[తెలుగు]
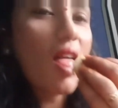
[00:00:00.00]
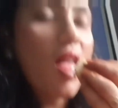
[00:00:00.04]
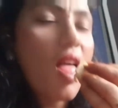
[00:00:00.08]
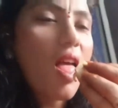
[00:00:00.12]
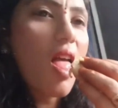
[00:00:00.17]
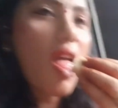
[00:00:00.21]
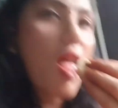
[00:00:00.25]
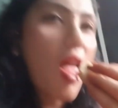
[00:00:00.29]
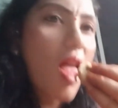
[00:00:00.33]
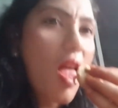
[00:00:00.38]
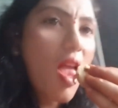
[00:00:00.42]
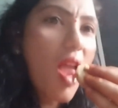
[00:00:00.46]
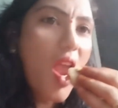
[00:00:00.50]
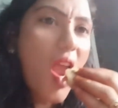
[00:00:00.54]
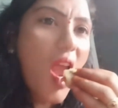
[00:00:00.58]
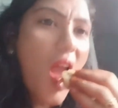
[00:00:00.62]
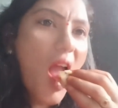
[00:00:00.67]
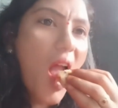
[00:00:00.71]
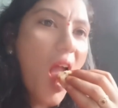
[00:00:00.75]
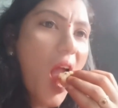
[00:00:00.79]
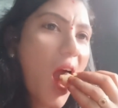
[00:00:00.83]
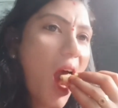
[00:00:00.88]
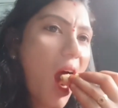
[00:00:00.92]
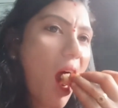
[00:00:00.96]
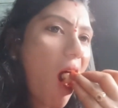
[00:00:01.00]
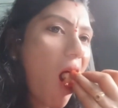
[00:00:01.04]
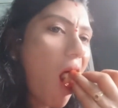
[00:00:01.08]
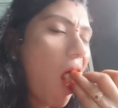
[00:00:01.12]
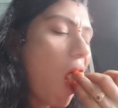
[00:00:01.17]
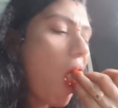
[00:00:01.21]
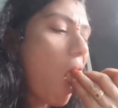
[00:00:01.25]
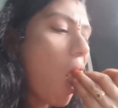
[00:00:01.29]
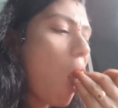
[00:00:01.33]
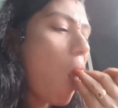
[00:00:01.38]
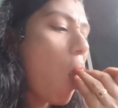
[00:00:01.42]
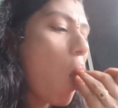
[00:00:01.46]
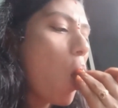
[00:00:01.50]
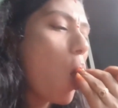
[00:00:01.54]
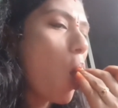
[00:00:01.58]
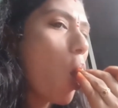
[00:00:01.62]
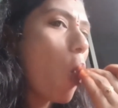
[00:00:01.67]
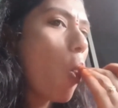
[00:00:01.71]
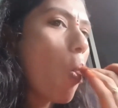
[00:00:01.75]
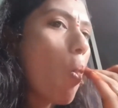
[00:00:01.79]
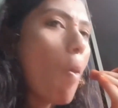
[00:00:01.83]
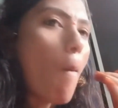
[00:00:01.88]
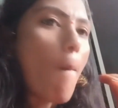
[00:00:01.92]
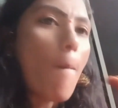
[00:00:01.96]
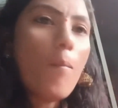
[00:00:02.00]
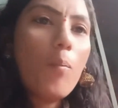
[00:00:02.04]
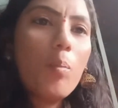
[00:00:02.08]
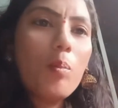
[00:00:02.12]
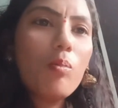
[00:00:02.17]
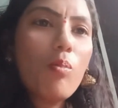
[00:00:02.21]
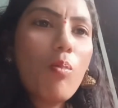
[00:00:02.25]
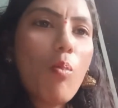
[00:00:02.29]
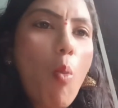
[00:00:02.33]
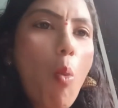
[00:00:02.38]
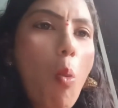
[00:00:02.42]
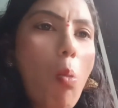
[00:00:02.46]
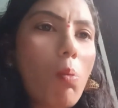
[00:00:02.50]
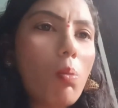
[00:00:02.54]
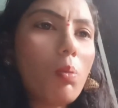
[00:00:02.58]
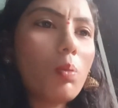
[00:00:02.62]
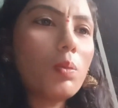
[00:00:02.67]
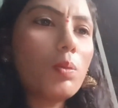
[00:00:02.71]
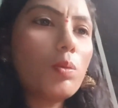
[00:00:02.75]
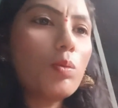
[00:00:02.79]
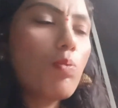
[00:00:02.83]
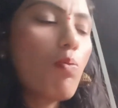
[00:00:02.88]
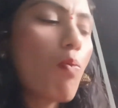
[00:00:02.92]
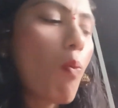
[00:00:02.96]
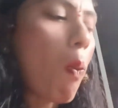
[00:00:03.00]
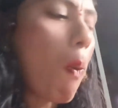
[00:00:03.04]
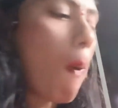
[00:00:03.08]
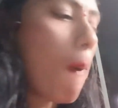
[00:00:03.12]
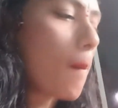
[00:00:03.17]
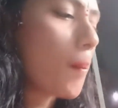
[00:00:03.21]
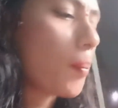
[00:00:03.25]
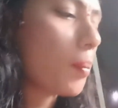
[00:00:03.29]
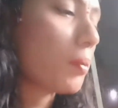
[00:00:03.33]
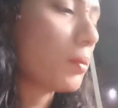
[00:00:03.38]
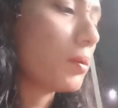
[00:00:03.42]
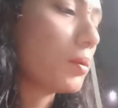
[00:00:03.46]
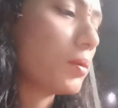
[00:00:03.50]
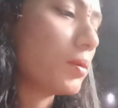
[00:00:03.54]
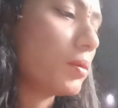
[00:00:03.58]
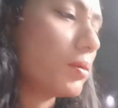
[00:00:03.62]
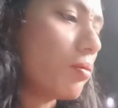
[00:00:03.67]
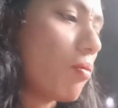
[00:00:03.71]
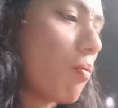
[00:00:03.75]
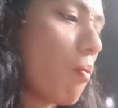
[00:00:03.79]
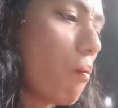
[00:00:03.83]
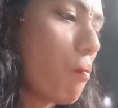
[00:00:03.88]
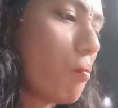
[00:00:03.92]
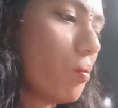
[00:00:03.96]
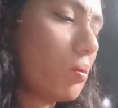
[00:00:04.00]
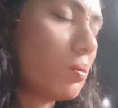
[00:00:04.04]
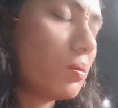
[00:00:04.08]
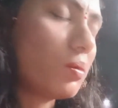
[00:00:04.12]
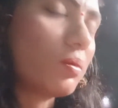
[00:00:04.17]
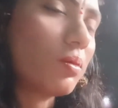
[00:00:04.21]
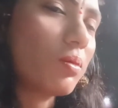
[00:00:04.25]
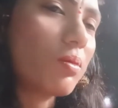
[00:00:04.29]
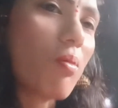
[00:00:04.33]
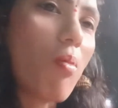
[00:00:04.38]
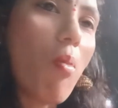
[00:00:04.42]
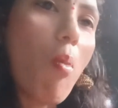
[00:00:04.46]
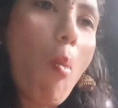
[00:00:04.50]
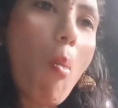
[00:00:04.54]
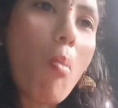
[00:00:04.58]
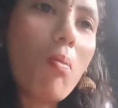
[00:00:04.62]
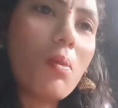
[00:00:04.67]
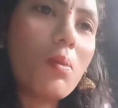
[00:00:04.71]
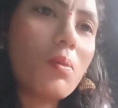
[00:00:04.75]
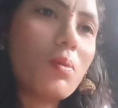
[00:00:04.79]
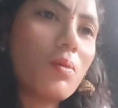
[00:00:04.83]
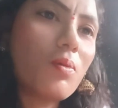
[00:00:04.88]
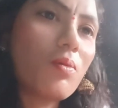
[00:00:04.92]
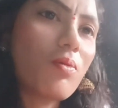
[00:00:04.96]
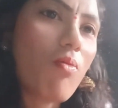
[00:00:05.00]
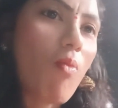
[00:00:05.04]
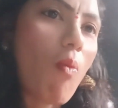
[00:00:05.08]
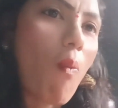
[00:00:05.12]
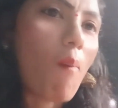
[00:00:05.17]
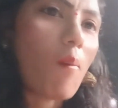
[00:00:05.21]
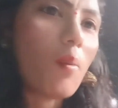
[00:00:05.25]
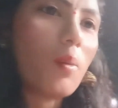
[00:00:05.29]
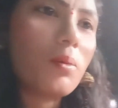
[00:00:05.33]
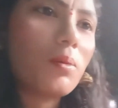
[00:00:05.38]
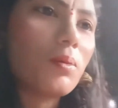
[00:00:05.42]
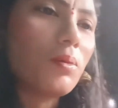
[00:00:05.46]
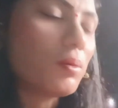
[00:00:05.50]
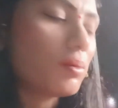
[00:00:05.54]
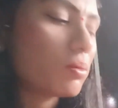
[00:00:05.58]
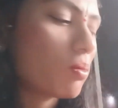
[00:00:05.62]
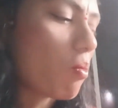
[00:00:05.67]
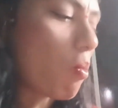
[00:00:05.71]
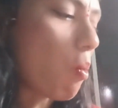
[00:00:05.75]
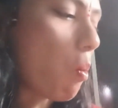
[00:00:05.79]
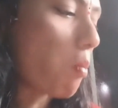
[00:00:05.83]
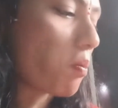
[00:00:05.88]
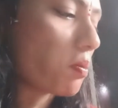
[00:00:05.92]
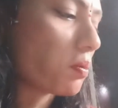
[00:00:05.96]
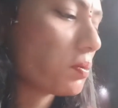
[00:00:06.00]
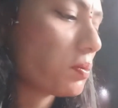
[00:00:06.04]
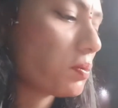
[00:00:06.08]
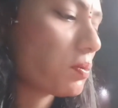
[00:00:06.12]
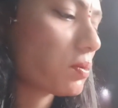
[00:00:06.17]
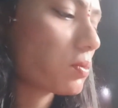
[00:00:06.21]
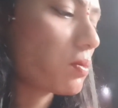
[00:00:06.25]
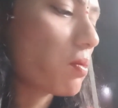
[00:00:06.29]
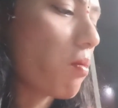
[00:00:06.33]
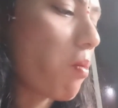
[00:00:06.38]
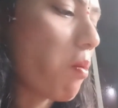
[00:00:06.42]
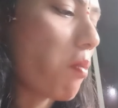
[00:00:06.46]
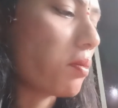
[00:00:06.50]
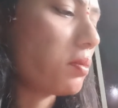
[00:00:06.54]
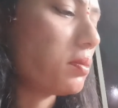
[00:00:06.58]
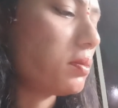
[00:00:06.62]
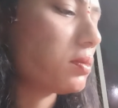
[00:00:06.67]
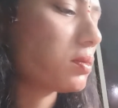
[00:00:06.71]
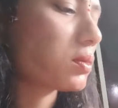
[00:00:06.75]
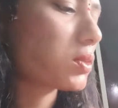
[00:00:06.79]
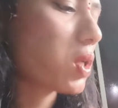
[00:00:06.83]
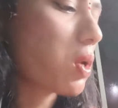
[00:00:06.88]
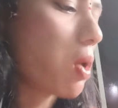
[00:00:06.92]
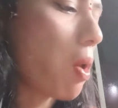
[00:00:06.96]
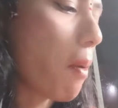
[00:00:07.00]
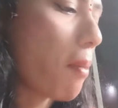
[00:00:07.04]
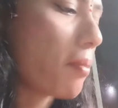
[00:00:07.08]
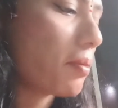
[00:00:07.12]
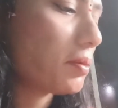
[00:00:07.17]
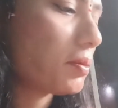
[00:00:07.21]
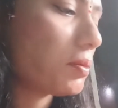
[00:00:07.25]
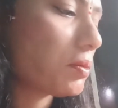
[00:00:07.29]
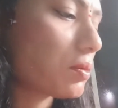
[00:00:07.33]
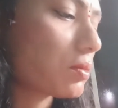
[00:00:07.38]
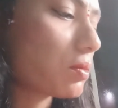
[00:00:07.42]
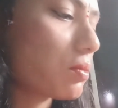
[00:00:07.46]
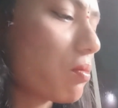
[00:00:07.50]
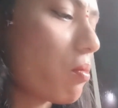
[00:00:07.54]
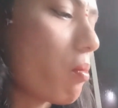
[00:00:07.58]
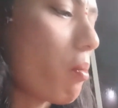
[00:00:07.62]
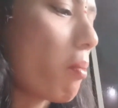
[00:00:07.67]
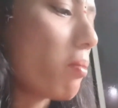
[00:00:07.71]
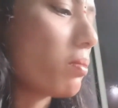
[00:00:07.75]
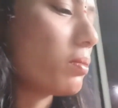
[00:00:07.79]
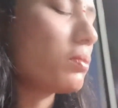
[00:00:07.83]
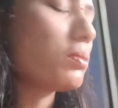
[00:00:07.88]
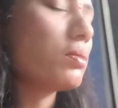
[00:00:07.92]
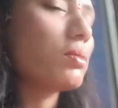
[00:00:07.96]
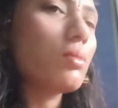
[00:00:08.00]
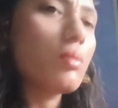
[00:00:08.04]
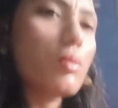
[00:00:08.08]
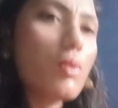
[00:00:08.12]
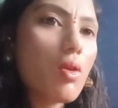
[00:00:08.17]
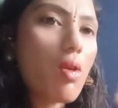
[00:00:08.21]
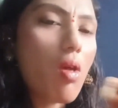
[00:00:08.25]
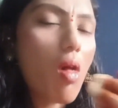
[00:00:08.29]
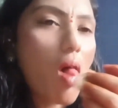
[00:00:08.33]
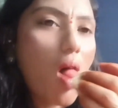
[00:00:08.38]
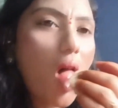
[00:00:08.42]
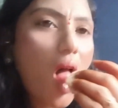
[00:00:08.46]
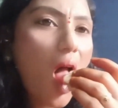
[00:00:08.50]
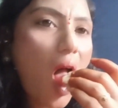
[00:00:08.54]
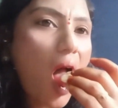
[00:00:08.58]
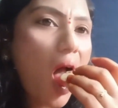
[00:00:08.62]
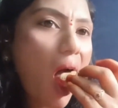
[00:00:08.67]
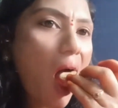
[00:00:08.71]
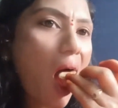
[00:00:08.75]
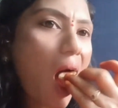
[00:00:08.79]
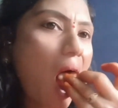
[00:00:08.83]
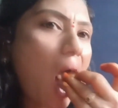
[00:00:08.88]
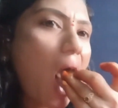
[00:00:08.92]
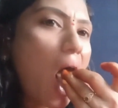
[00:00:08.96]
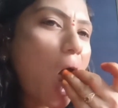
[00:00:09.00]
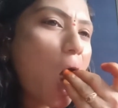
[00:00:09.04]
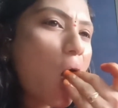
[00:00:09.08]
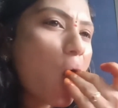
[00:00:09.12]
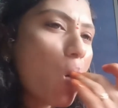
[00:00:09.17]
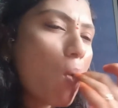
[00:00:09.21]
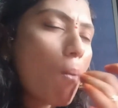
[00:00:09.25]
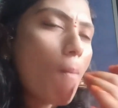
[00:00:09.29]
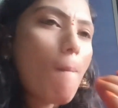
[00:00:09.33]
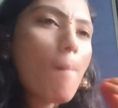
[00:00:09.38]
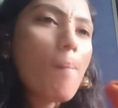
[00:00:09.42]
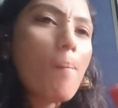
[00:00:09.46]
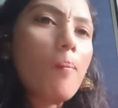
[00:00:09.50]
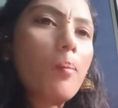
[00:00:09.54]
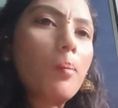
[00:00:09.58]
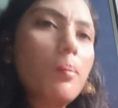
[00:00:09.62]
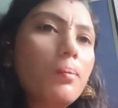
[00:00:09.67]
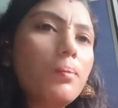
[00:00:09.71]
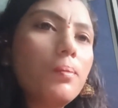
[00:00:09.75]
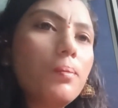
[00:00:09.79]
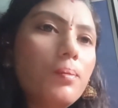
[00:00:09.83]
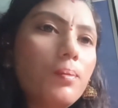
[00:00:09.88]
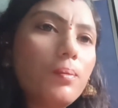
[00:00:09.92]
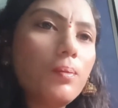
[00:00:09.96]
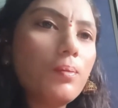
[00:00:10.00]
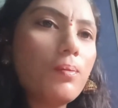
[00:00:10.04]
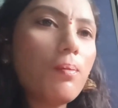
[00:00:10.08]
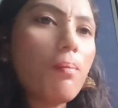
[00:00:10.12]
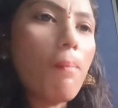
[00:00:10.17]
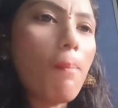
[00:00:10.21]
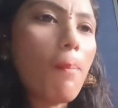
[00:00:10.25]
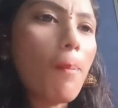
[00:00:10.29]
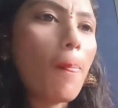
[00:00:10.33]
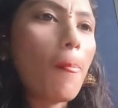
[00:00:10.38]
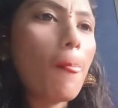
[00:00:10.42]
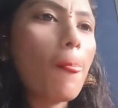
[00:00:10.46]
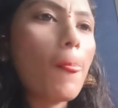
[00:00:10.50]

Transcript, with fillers: చెప్తుంది చాలా బాగున్నాయని చెప్తుంది సో నిజంగా చాలా బాగున్నాయండి సో నెయ్యిలో అద్దుకుని ఉంటే చాలా బాగుంటాయి సో మీకు తప్పకుండా ట్రై చేయండి ఒకసారి సో మనకి స్వీట్ కూడా పర్ఫెక్ట్గా సరిపోయిందండి సూపర్గా ఉన్నాయి